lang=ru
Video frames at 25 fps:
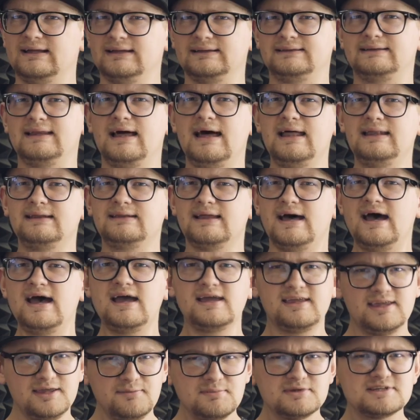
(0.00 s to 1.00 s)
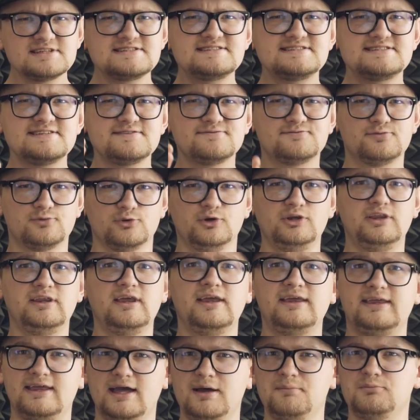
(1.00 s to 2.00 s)
Да-да, именно
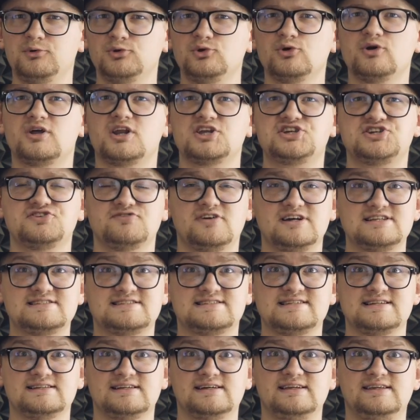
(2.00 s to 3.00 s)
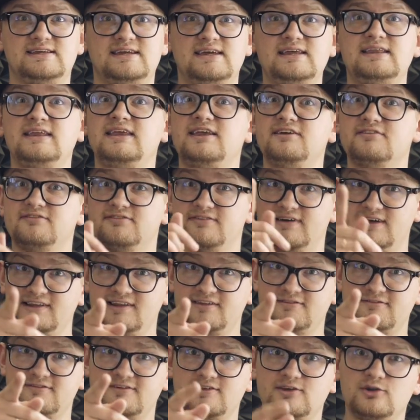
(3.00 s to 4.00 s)
сегодня я буду грачевать целый день и в
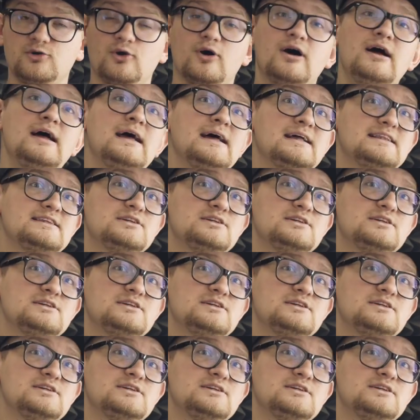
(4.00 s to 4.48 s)
этом видео